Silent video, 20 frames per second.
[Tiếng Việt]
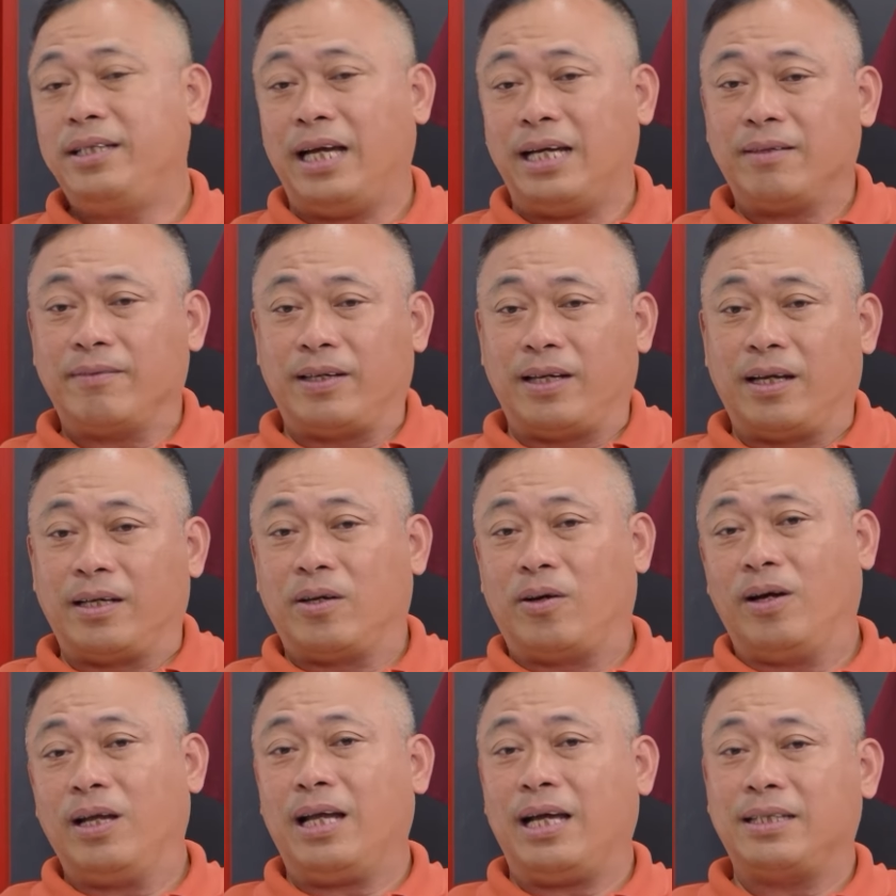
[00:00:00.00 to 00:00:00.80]
thì anh phải lại
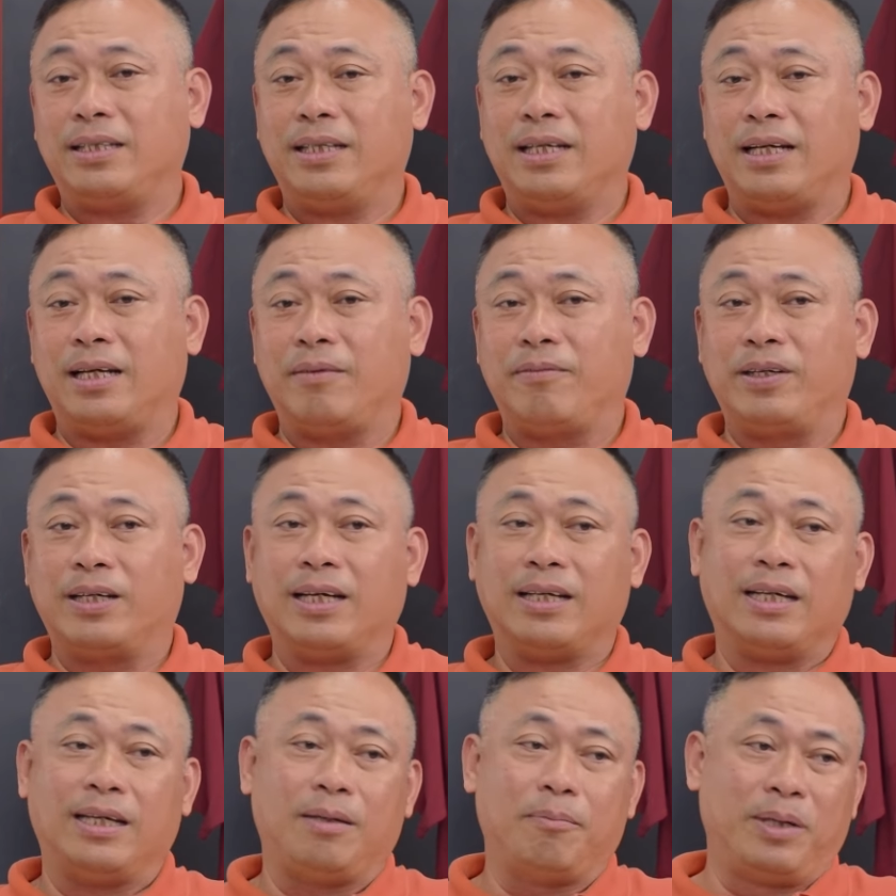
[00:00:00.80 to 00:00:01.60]
nói lại thế này này, vì
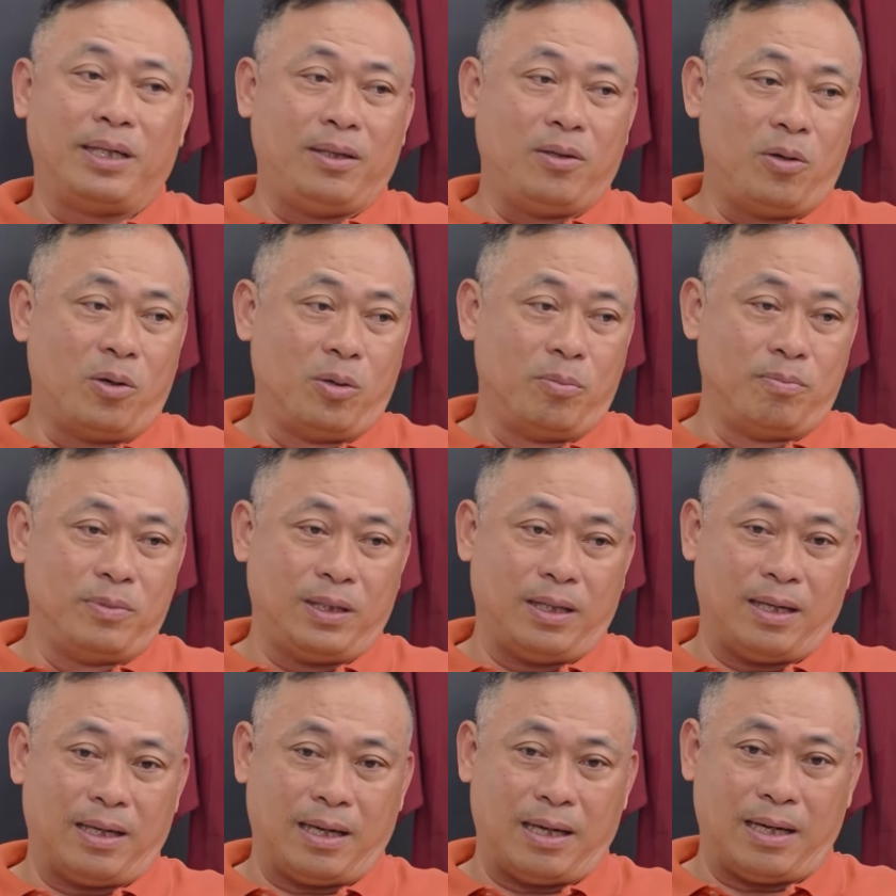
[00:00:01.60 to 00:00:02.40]
cách đây mấy hôm
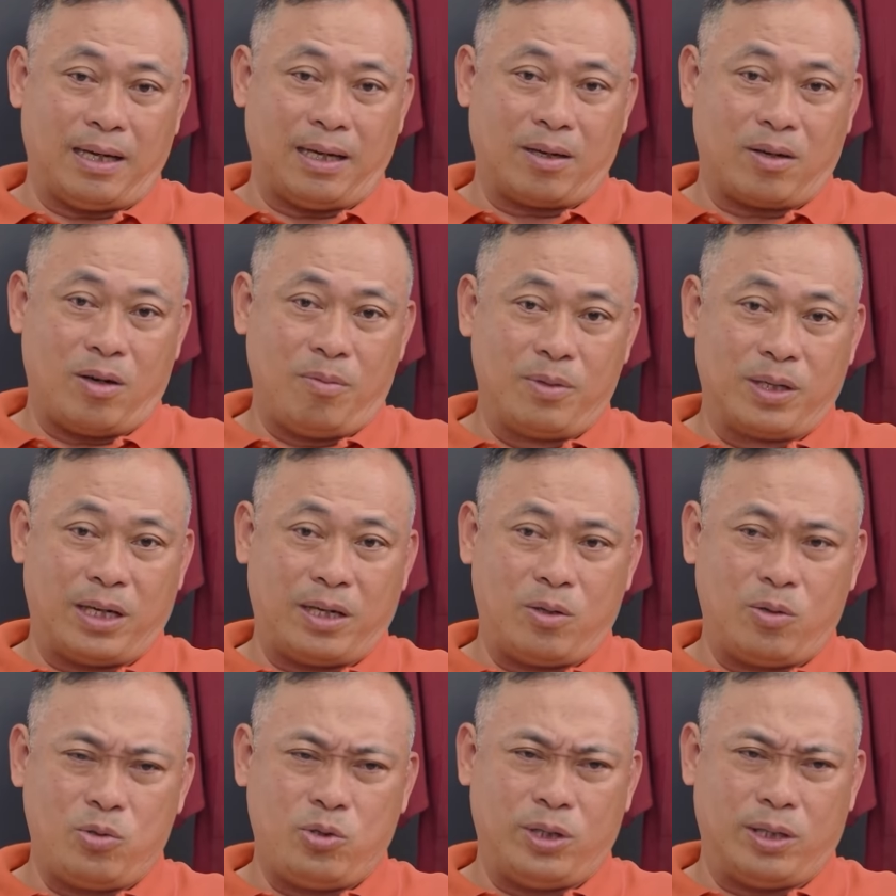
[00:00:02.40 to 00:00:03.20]
thì là có một cái
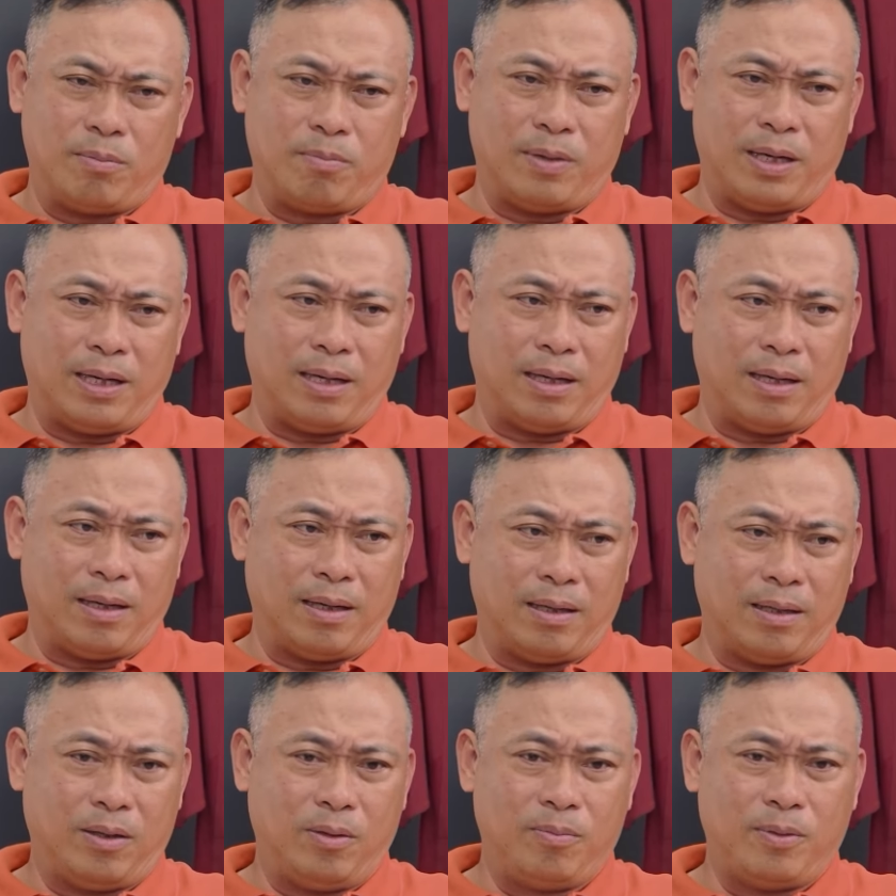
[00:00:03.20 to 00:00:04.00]
câu chuyện mà
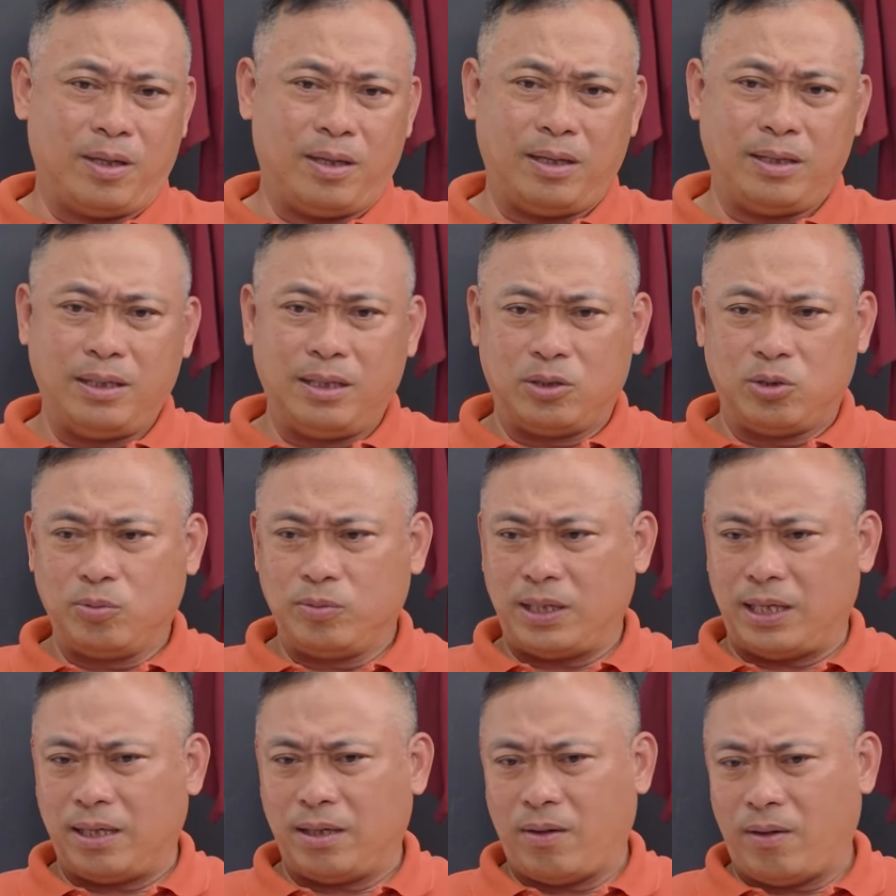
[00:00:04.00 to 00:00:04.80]
hôm nọ anh như chúng
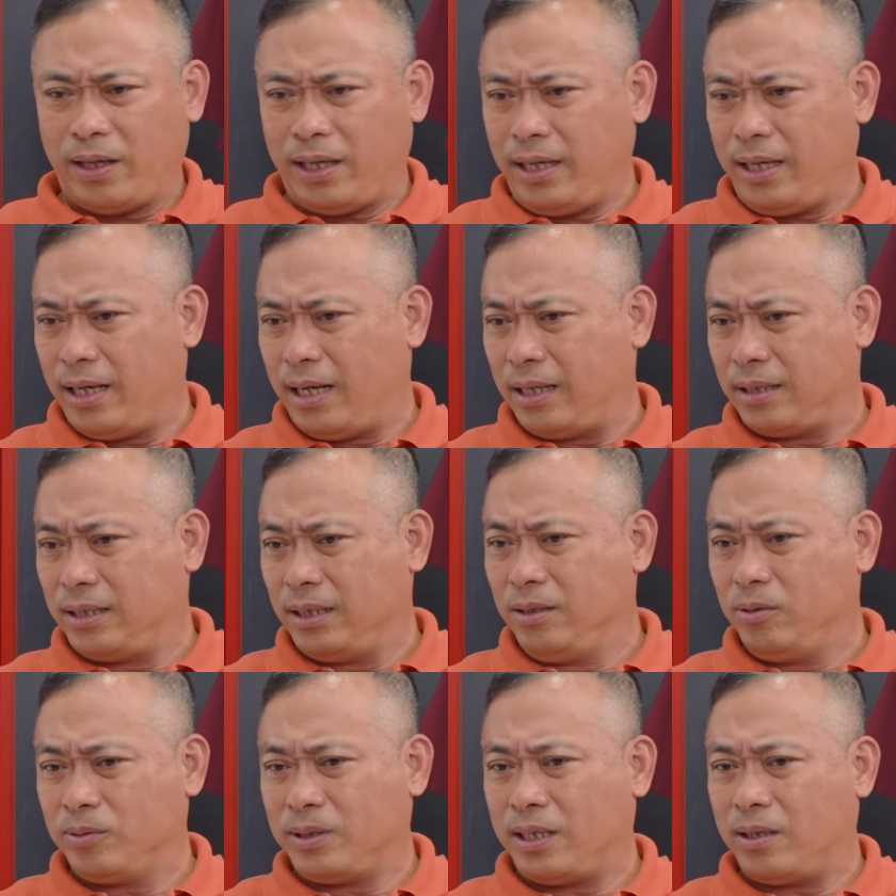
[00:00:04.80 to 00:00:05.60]
ta nói, hay là
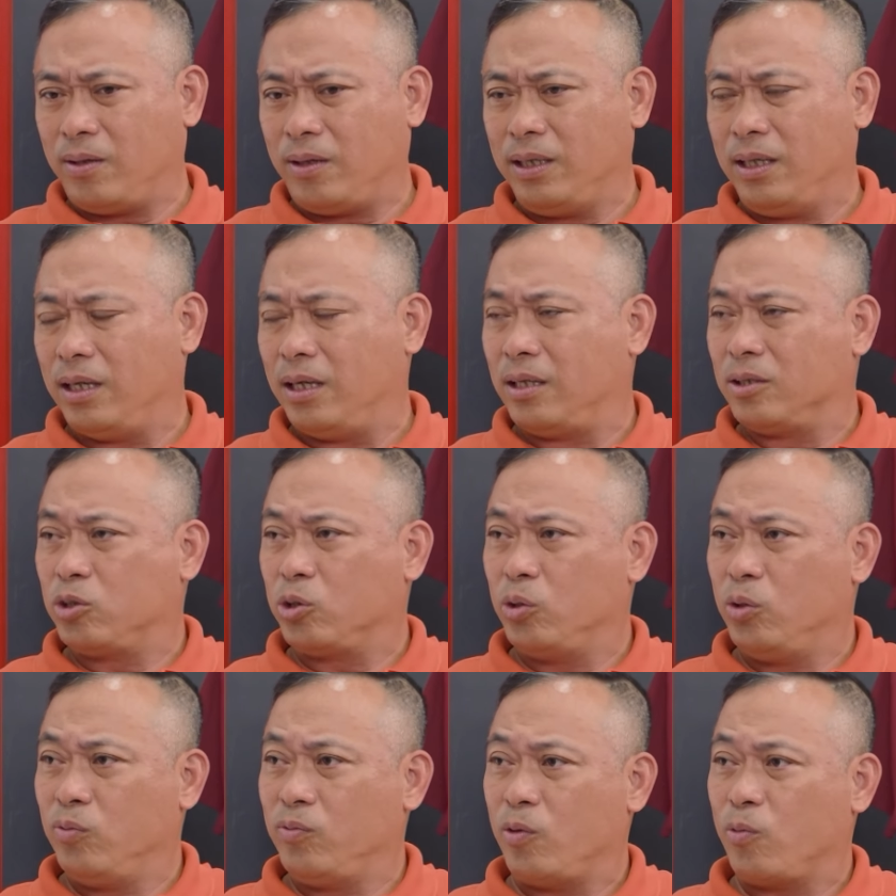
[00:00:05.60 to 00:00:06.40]
chính chúng ta nói ở
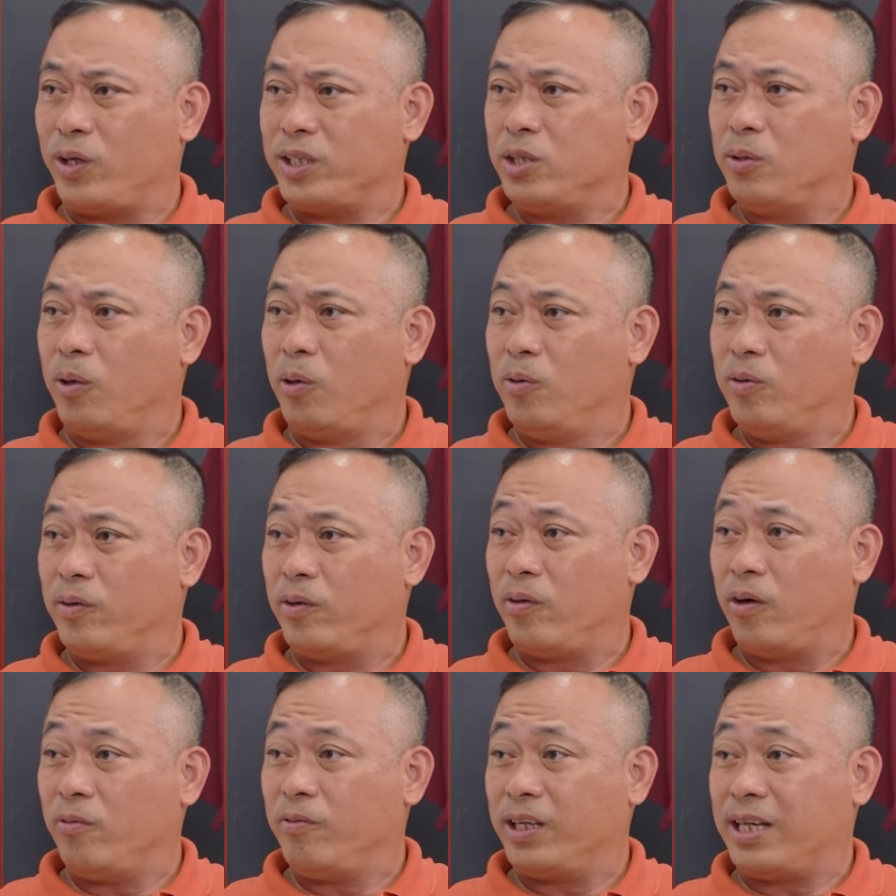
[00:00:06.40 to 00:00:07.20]
chỗ vòng quay châu Âu,
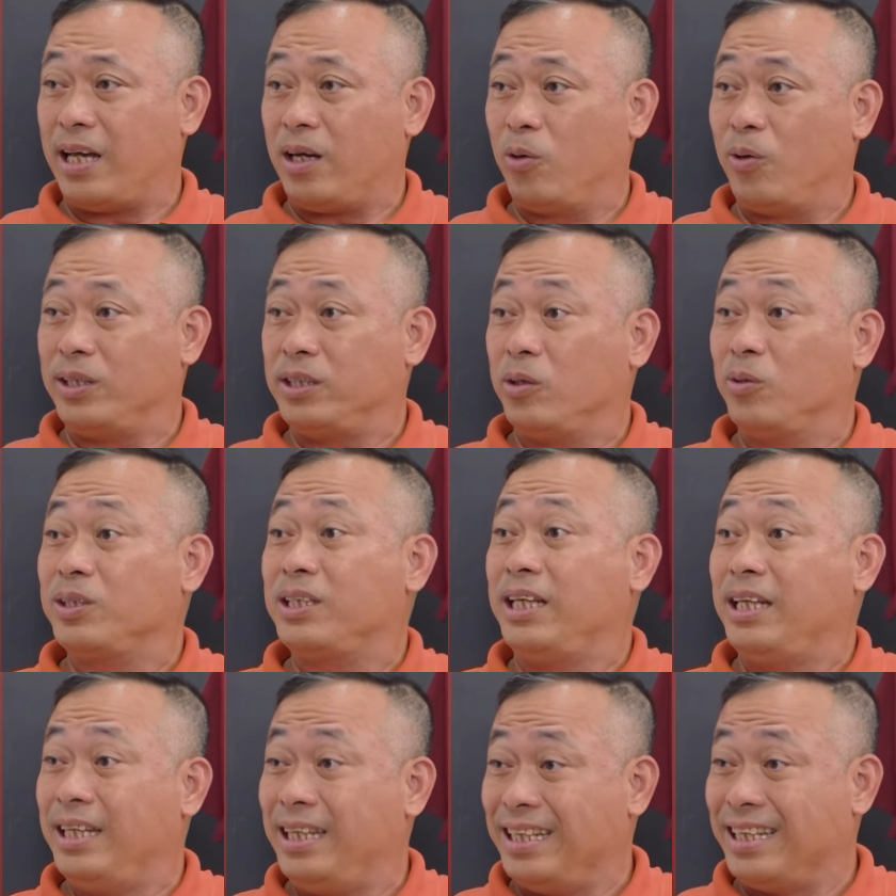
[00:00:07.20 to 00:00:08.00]
nói về Carlo
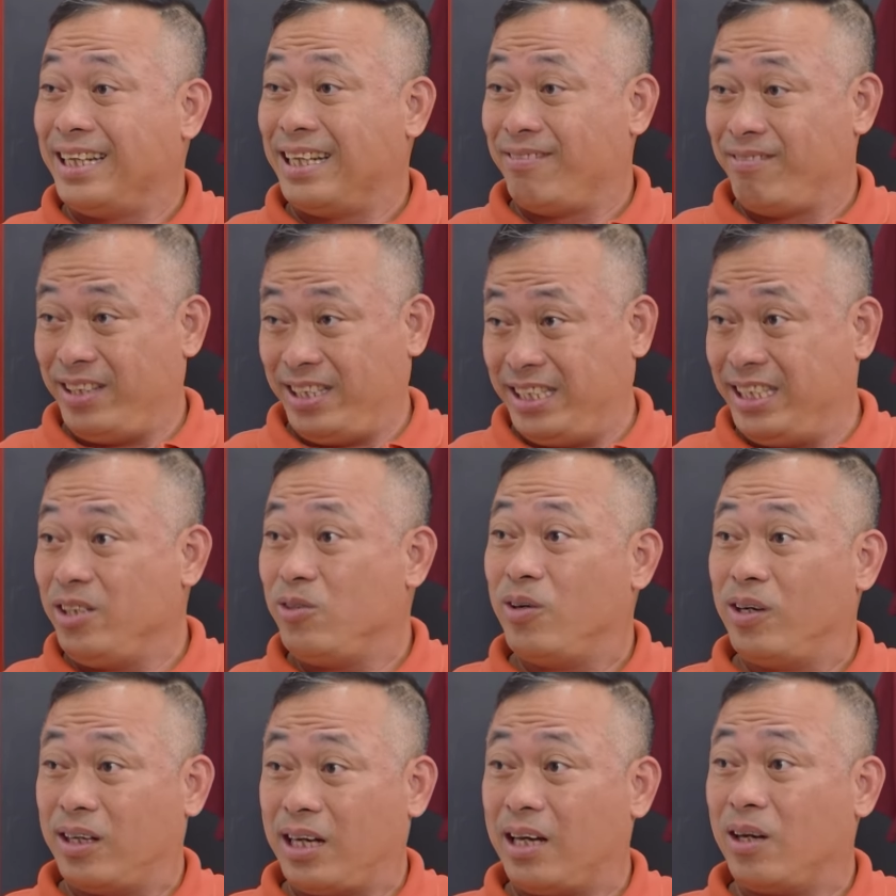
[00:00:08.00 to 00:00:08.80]
Ancelotti, vị trí
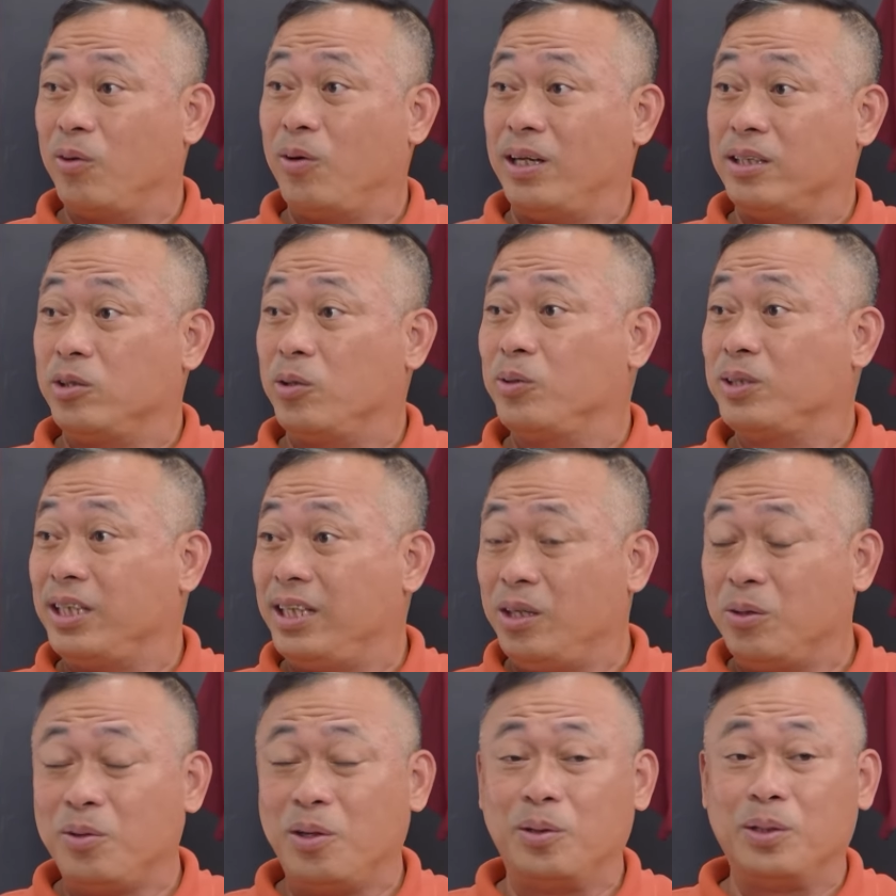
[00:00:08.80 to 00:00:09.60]
của Carlo Ancelotti,
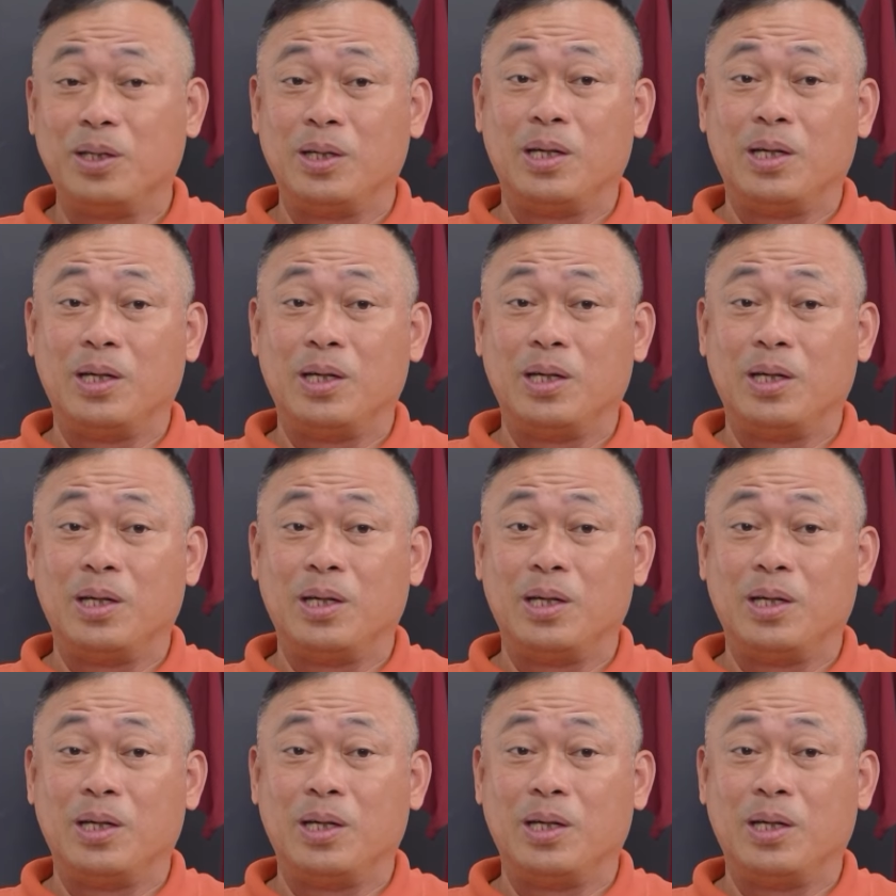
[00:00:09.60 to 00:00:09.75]
đúng không?